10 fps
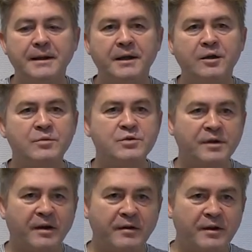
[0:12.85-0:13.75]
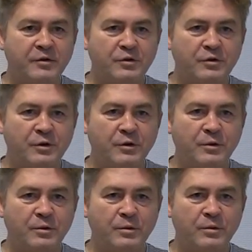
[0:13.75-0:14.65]
Et comme je travaillais sur ce
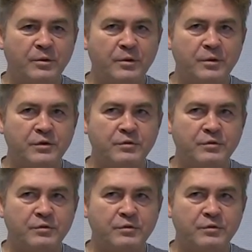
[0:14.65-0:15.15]
lion, euh,